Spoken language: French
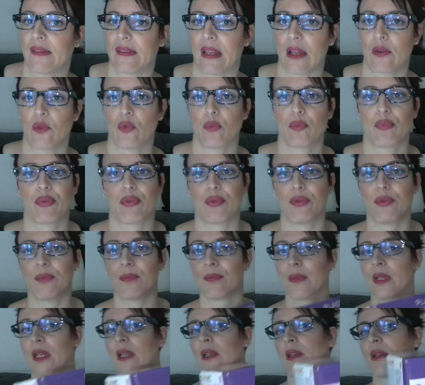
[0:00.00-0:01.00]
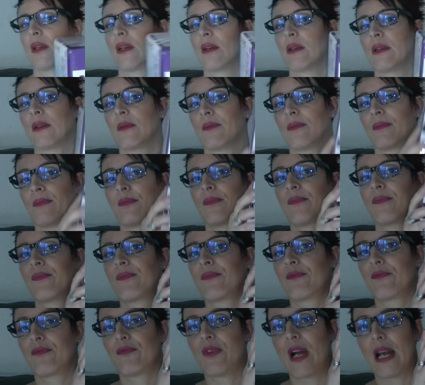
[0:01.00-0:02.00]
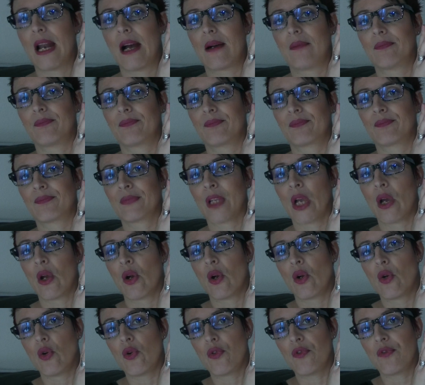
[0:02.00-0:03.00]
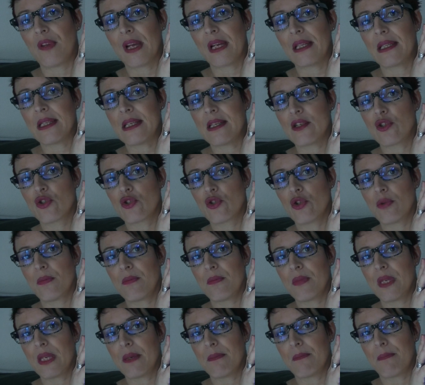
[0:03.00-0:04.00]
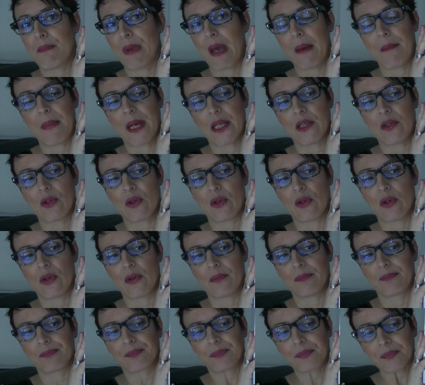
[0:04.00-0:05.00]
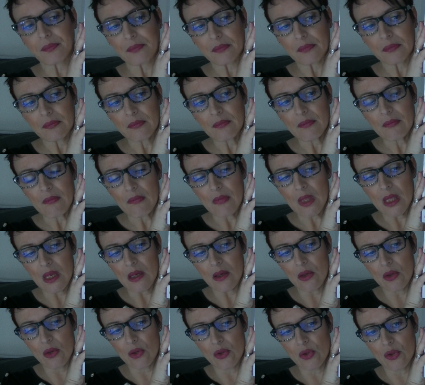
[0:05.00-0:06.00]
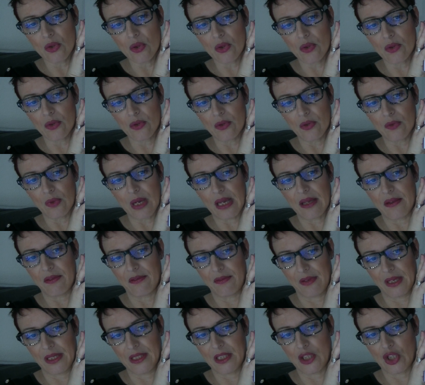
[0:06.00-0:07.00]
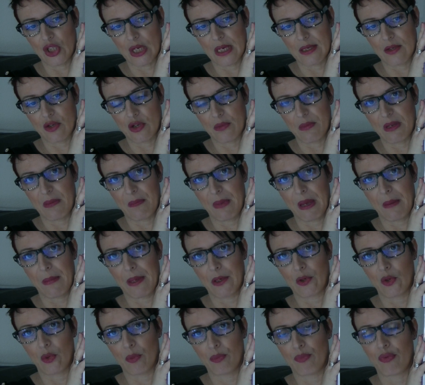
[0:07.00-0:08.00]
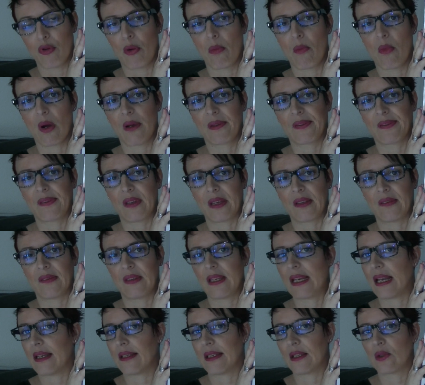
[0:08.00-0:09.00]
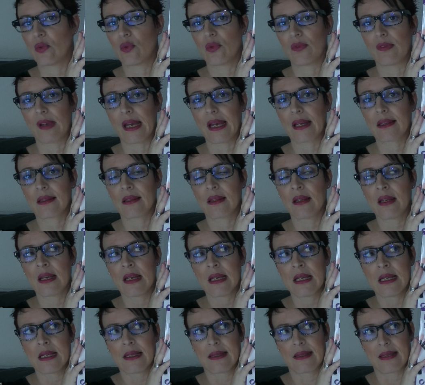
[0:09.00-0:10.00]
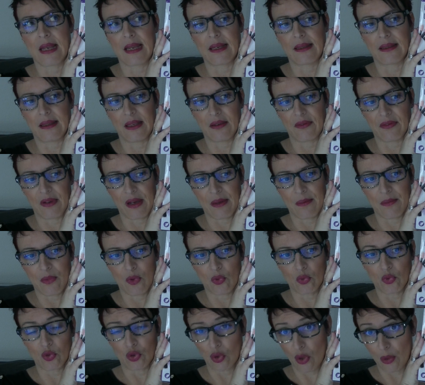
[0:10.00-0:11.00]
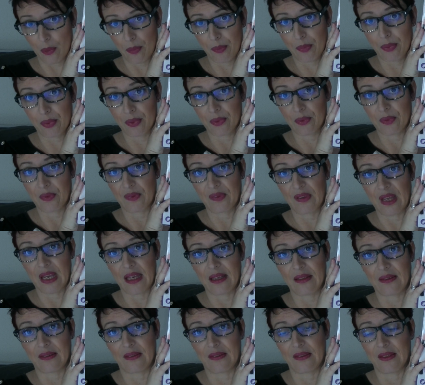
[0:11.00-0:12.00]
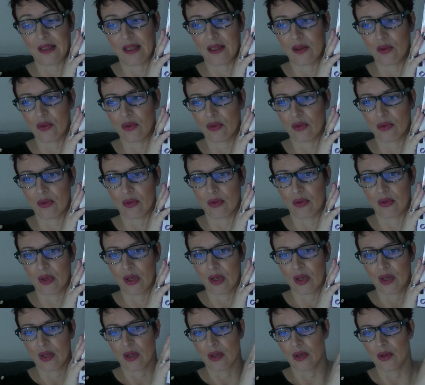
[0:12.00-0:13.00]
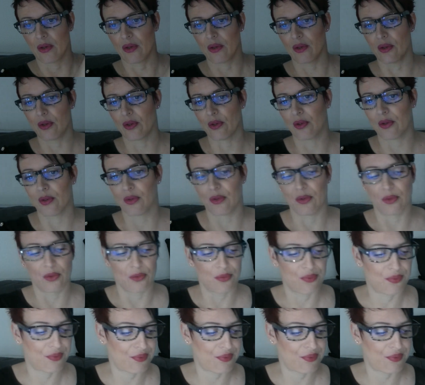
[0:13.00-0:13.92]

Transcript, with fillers: de ça non plus. Voilà. Le vernis semi-permanent, le vernis gel semi-permanent, pour moi, ça a été la découverte. Ça a été vraiment top. Ça a été... Euh, euh,